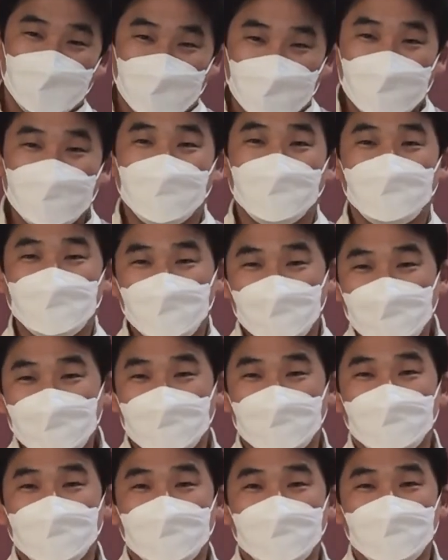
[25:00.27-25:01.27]
이렇게나마
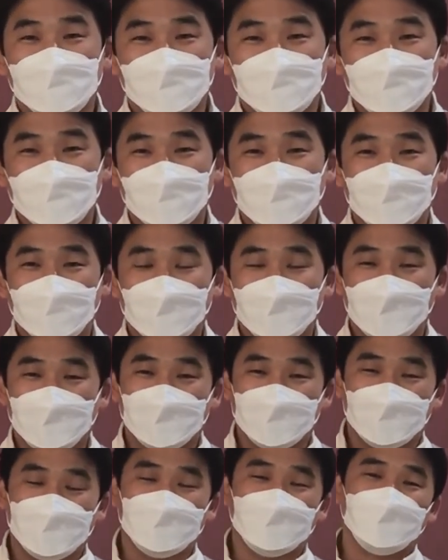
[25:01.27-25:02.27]
조금씩 얘기하는데,
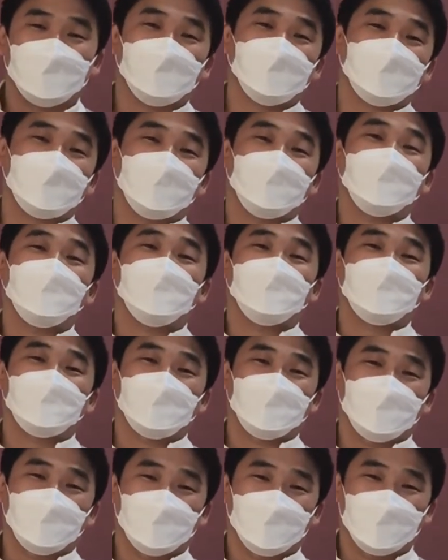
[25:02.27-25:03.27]
이제 너무 길게
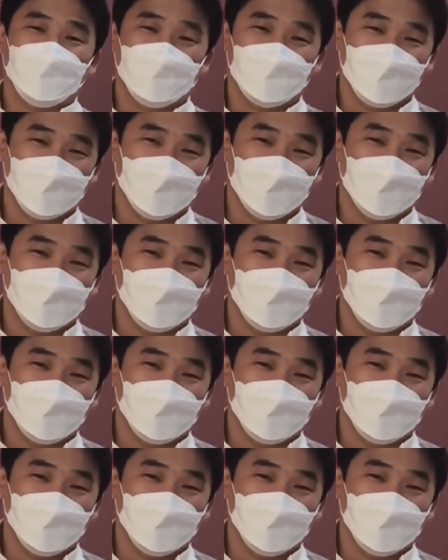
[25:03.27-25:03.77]
하면 또 이것도